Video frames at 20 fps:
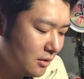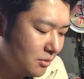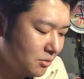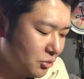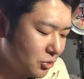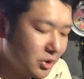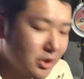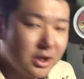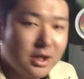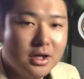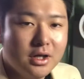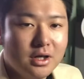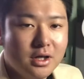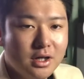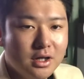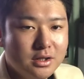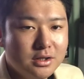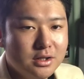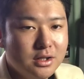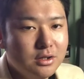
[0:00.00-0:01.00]
もったいないか
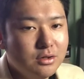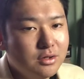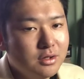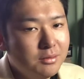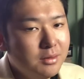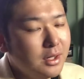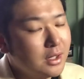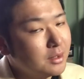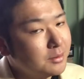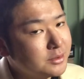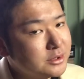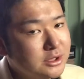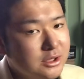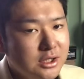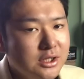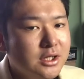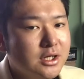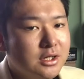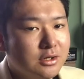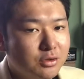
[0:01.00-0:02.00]
なっていうか、まあ別にい
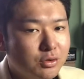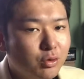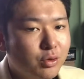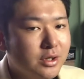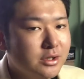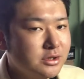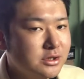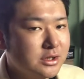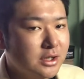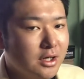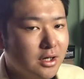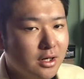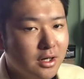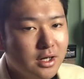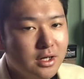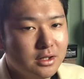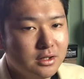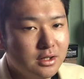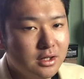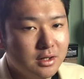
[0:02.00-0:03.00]
いんだけど動画について考え
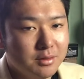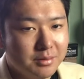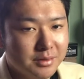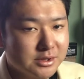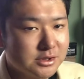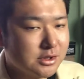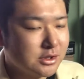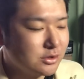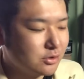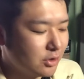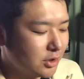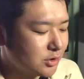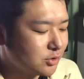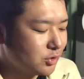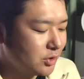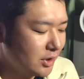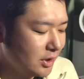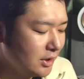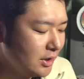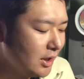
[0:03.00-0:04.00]
られてれば別にそれは
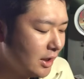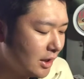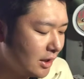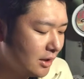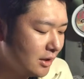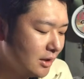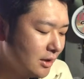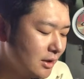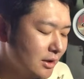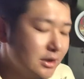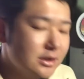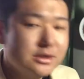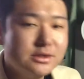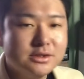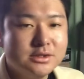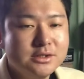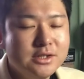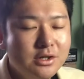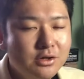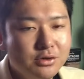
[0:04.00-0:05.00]
それで。ただ、
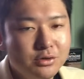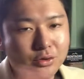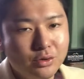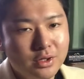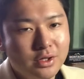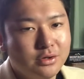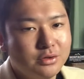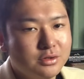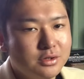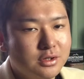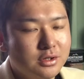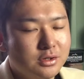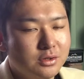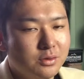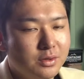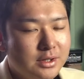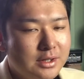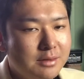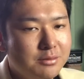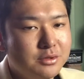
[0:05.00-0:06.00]
質なの量なのっていう
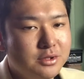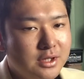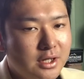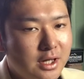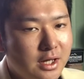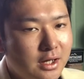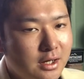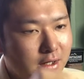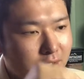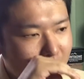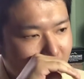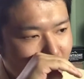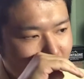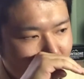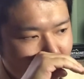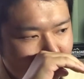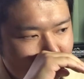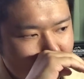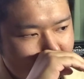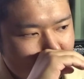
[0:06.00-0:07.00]
のは多分ね、
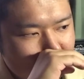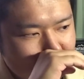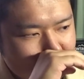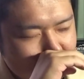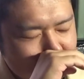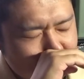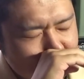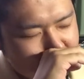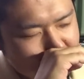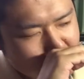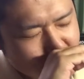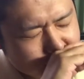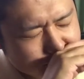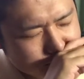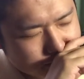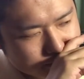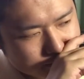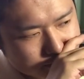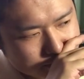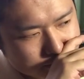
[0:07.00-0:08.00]
うー
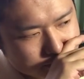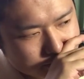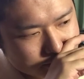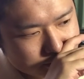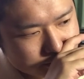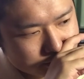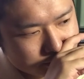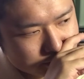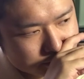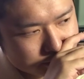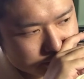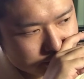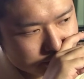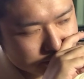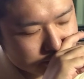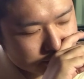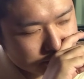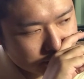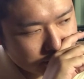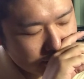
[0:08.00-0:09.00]
ん、
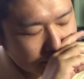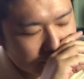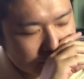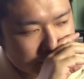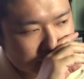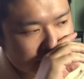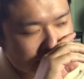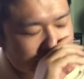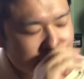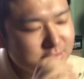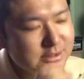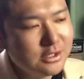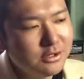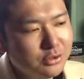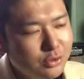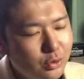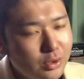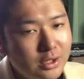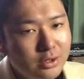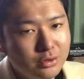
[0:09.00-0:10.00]
いや、質なの
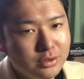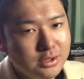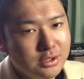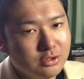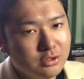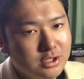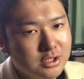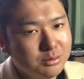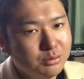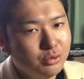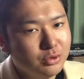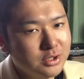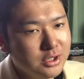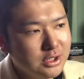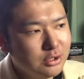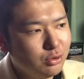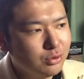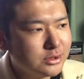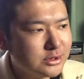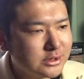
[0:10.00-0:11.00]
量なのっていう疑問
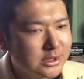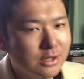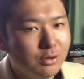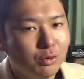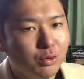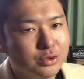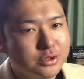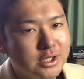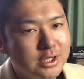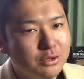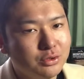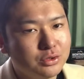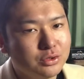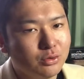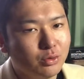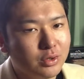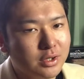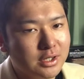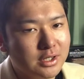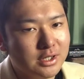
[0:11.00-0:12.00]
にどっちかを答えよう
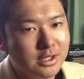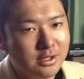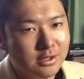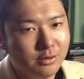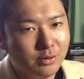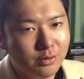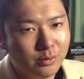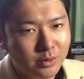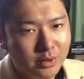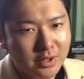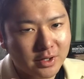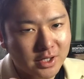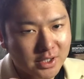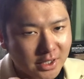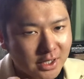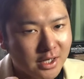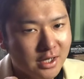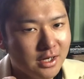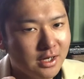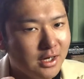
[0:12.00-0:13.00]
と俺に、俺が
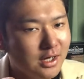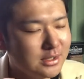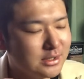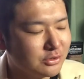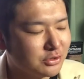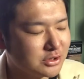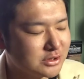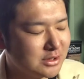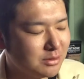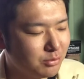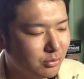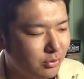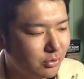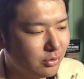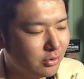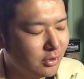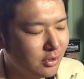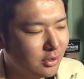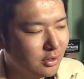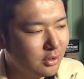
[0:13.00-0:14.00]
ね、考えたとして
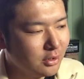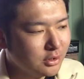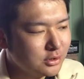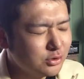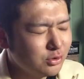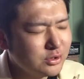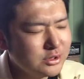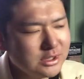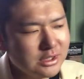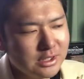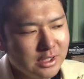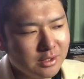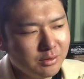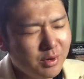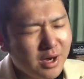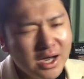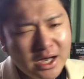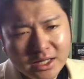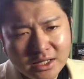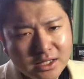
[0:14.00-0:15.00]
も、正直ね、
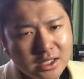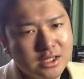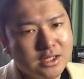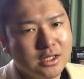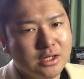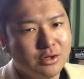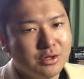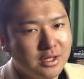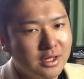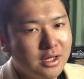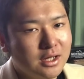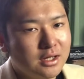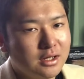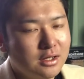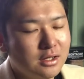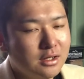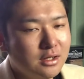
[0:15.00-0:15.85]
わかんないんだよね。